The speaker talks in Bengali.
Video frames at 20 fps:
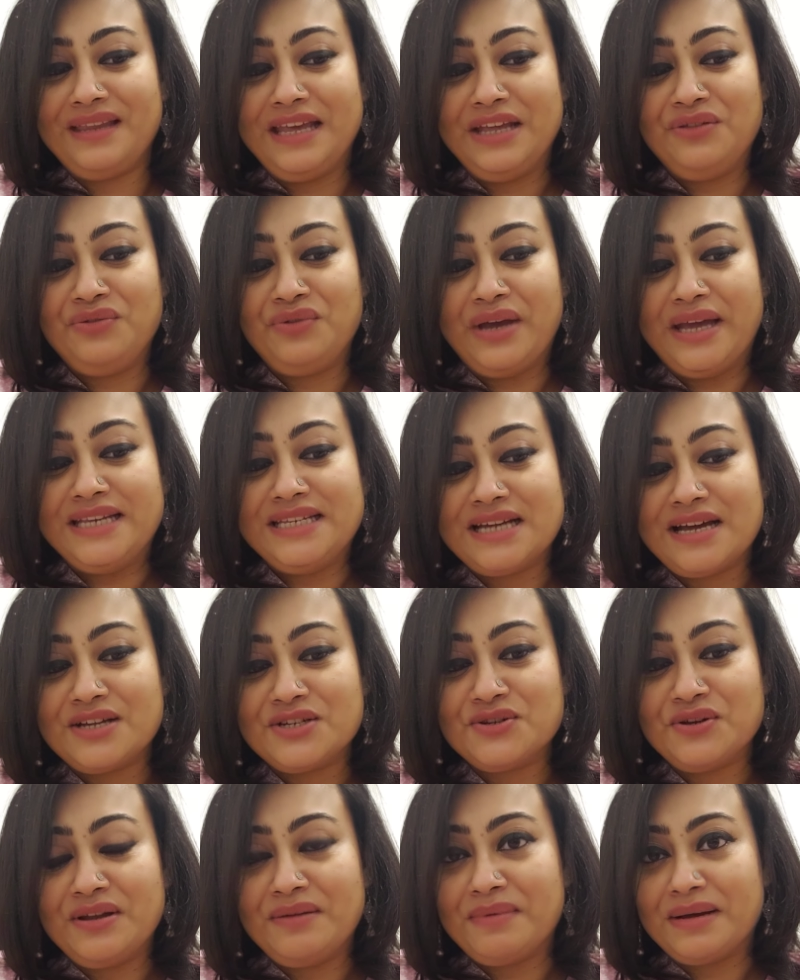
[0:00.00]
কিন্তু এটা
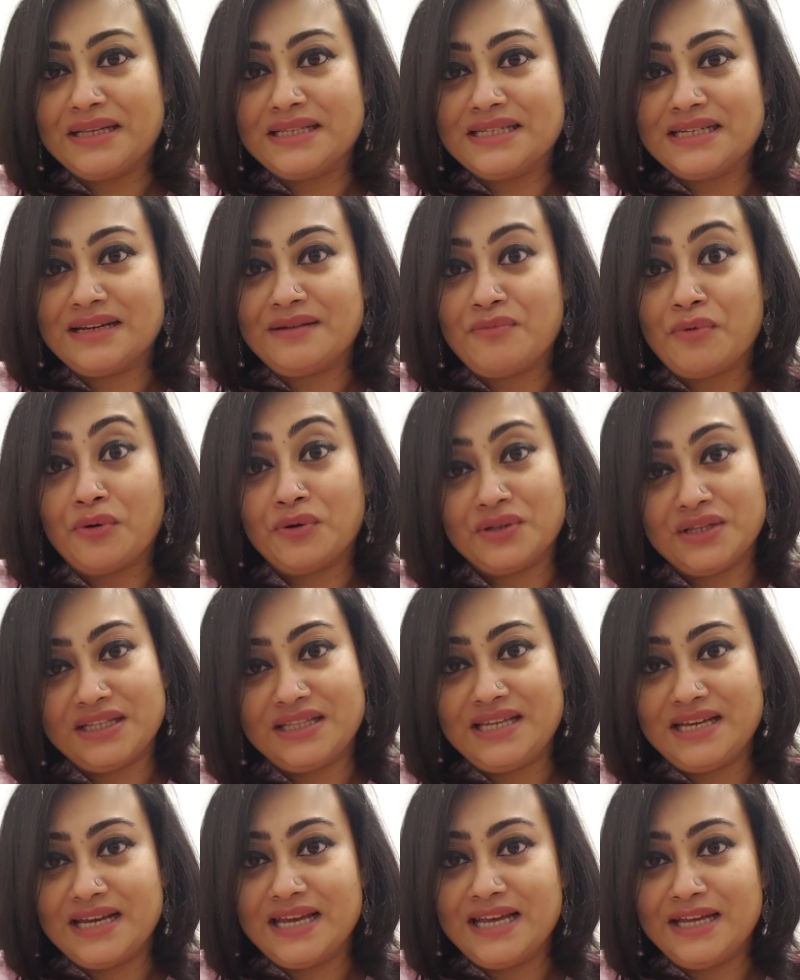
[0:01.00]
আসলে বাচ্চারা
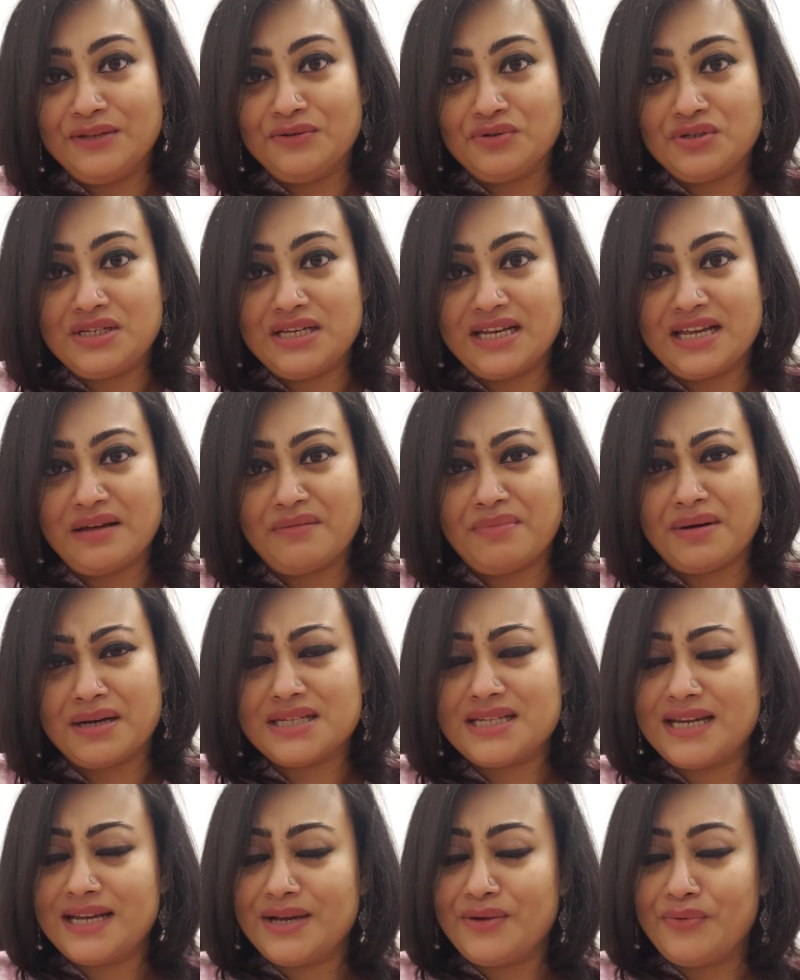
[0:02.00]
বড়দের থেকে কিন্তু শিখে
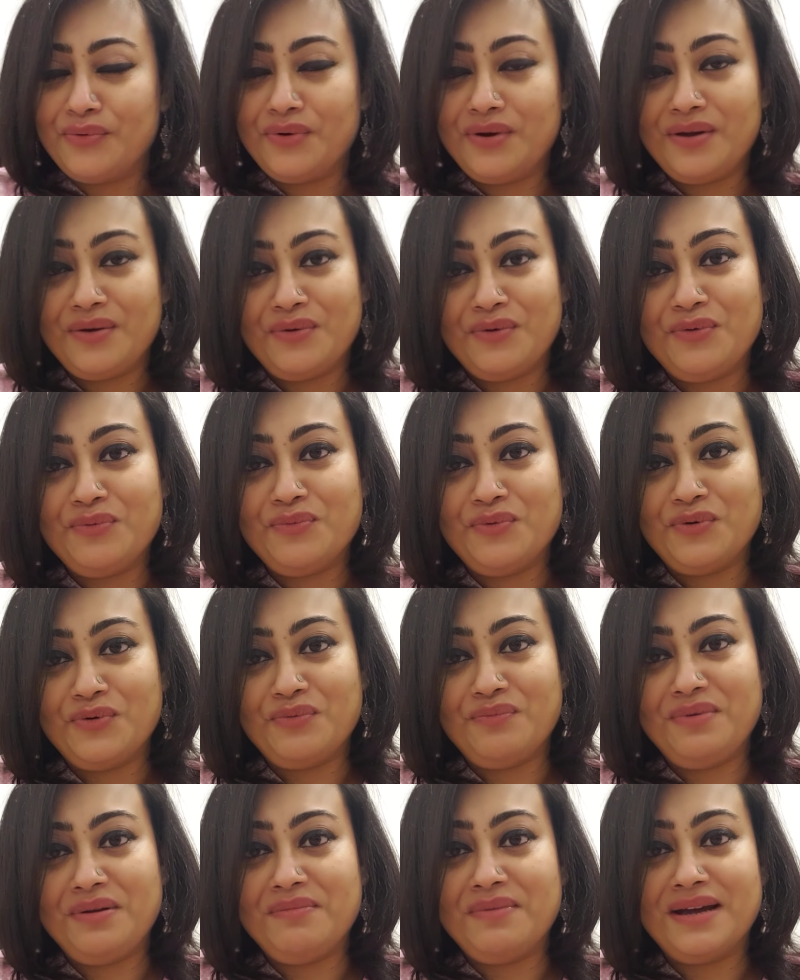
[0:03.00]
বাসায় কোনো না কোনো
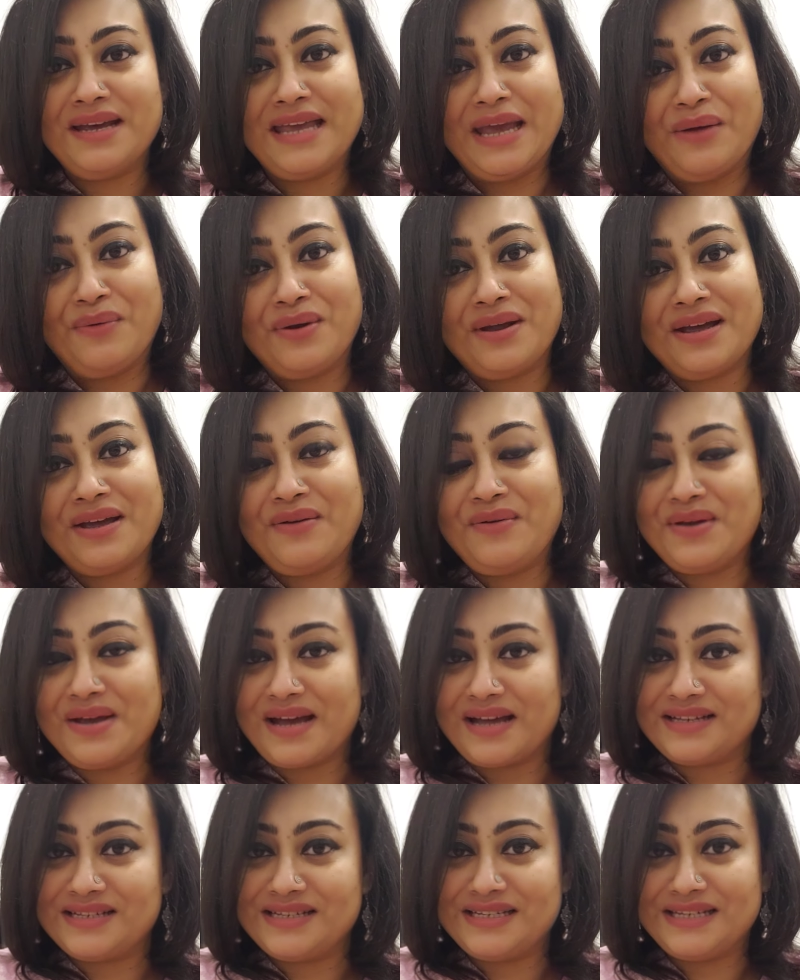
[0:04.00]
মুরব্বী বা কেউ না কেউ এই
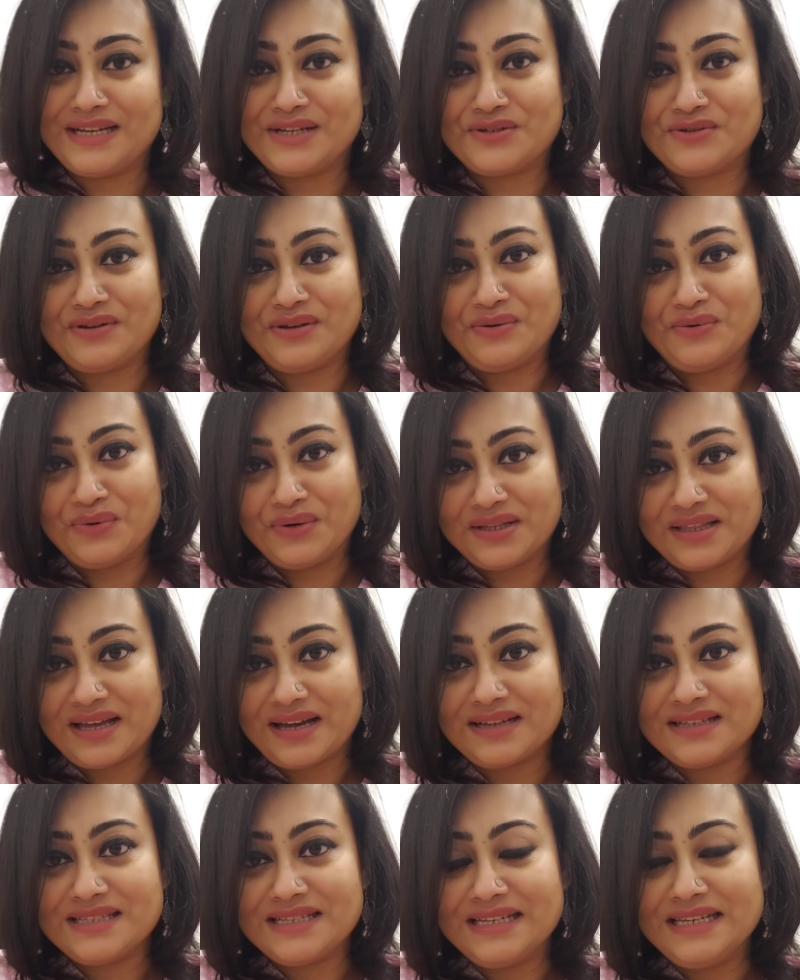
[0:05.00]
কাজটি আসলে করে
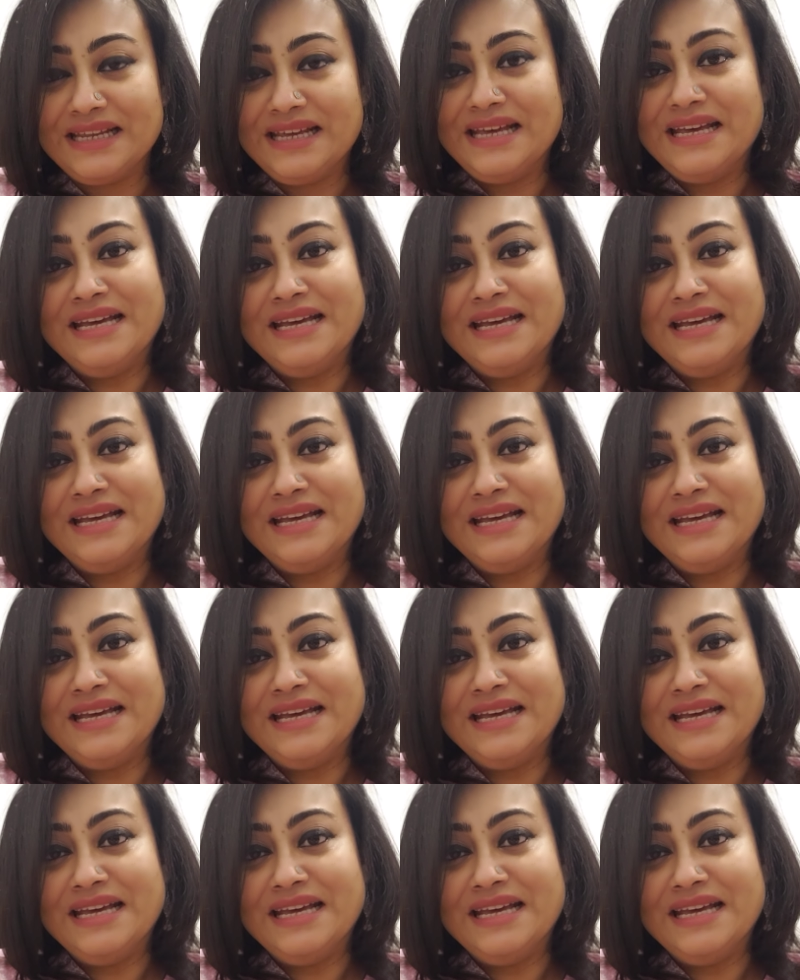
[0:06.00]
থাকছেন